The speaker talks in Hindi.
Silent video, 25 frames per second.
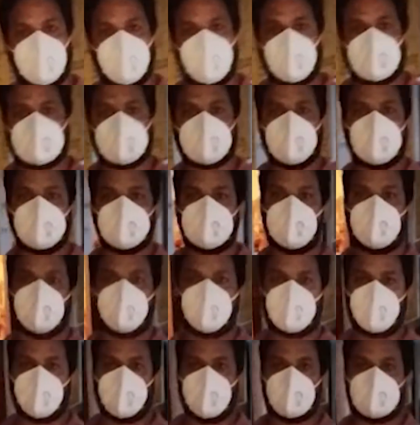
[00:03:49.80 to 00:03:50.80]
व्यवस्था
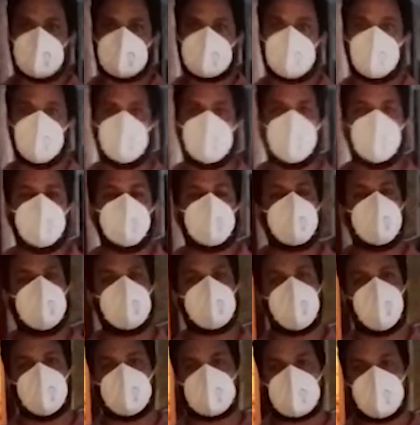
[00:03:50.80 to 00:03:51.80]
जनरेटर व्यवस्था लाइट की
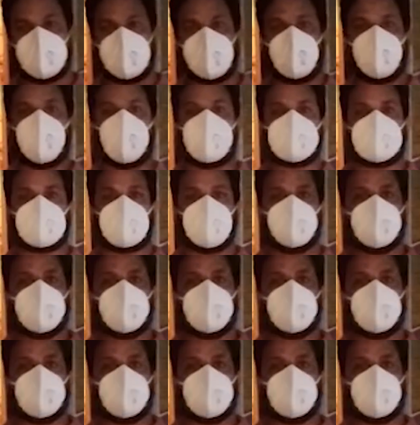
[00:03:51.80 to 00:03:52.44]
चौबीस घंटे व्यवस्था